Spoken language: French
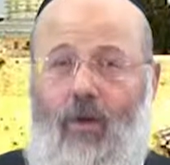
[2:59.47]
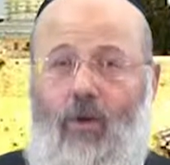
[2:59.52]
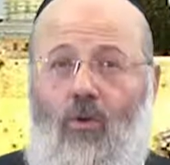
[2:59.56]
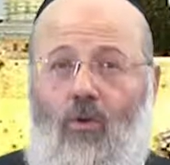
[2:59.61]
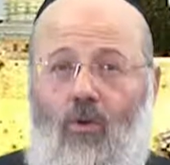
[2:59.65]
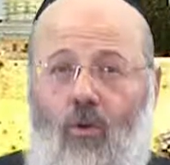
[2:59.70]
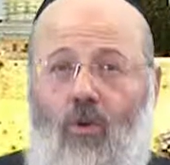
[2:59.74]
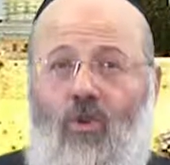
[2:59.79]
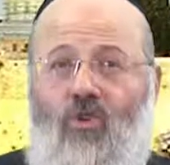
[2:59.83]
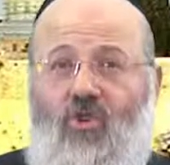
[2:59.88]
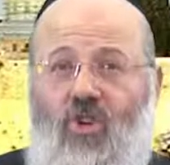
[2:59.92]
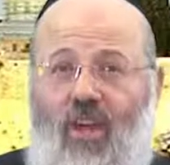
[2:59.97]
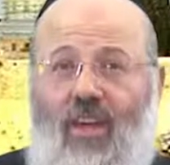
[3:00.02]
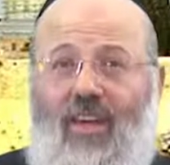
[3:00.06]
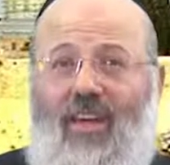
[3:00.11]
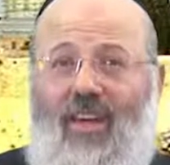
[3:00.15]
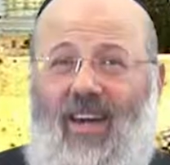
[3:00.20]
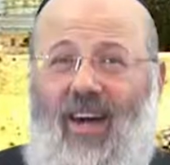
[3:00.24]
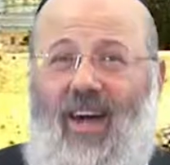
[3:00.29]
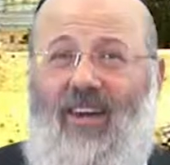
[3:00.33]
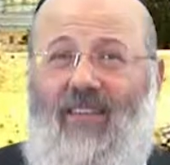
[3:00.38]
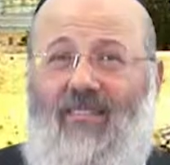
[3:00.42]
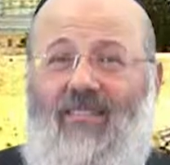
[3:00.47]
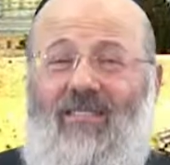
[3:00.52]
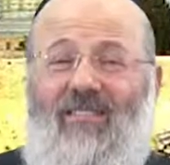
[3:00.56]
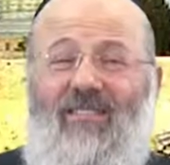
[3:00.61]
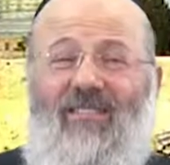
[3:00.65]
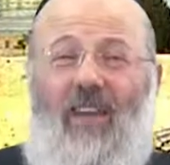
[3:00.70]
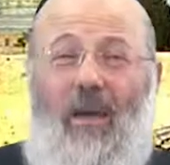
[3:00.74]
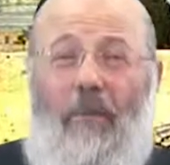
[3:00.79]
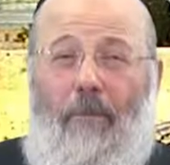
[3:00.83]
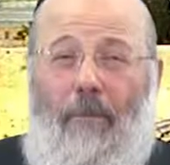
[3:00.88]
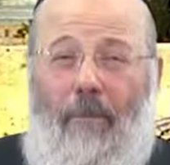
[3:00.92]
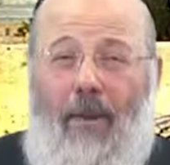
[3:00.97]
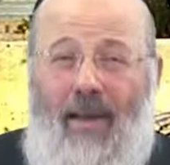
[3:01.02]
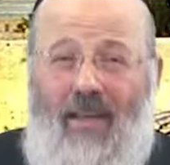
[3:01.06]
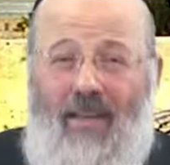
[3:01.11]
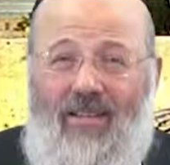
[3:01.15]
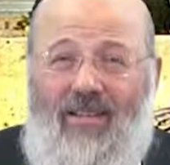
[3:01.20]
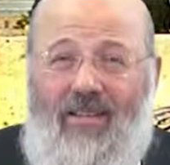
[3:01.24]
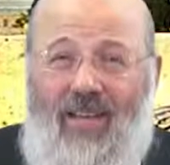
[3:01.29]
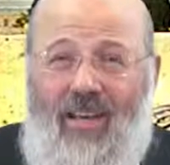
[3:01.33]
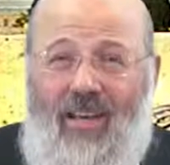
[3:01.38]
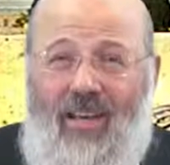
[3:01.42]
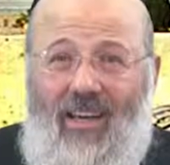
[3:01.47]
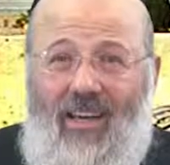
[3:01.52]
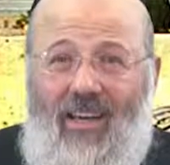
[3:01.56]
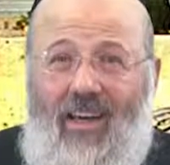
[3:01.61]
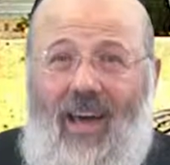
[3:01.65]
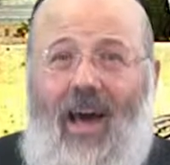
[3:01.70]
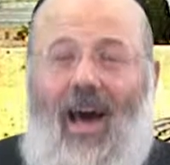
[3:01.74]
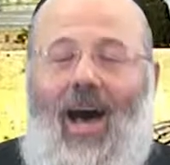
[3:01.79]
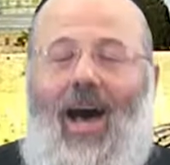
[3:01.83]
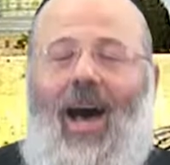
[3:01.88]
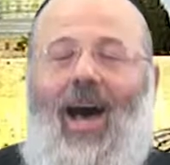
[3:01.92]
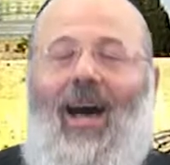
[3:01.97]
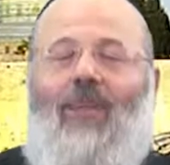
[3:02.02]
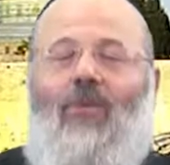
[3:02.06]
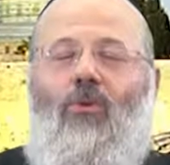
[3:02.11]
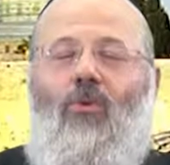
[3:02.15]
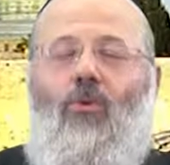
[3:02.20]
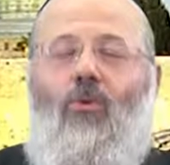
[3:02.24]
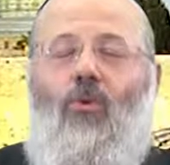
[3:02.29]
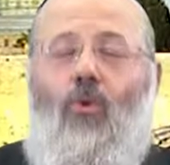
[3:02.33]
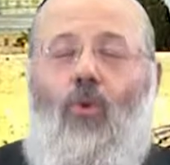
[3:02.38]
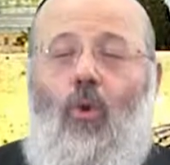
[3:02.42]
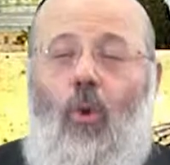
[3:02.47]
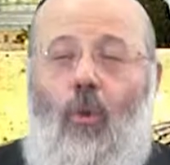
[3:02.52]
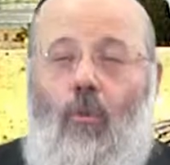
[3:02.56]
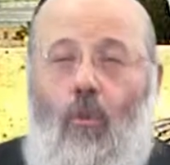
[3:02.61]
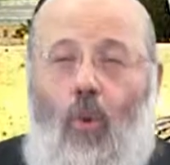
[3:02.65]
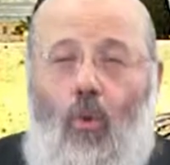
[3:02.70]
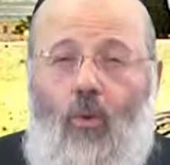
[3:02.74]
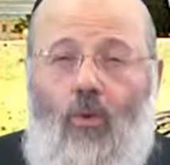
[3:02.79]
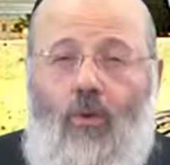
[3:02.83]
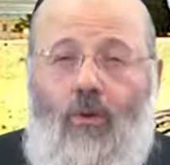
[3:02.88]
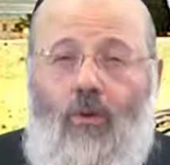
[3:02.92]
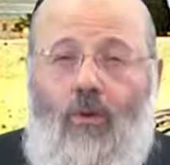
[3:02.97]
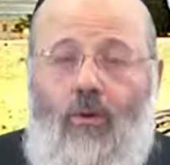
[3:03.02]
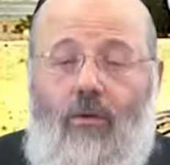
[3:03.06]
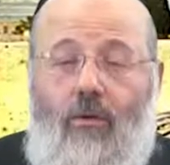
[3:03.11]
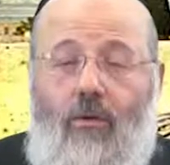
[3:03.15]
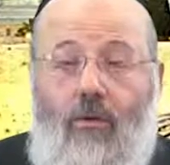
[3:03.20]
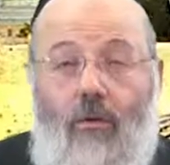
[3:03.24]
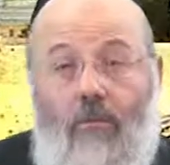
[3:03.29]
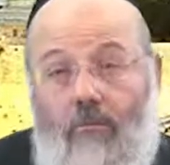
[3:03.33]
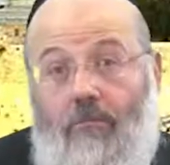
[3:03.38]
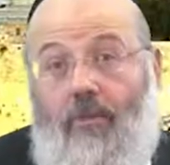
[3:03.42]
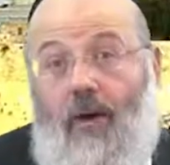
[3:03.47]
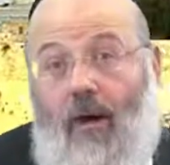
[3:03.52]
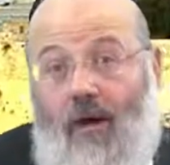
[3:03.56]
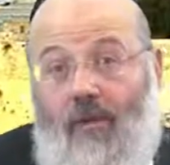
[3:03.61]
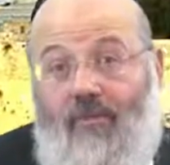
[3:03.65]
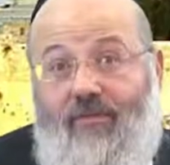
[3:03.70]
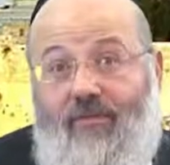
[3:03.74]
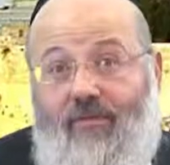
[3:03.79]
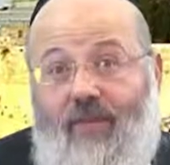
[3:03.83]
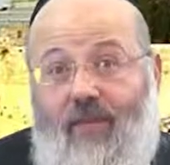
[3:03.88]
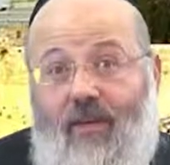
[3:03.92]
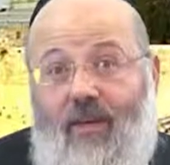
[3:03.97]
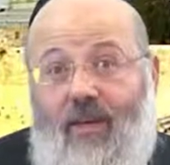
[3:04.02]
Donc Sheikha déplaisait à tout le monde. Bref,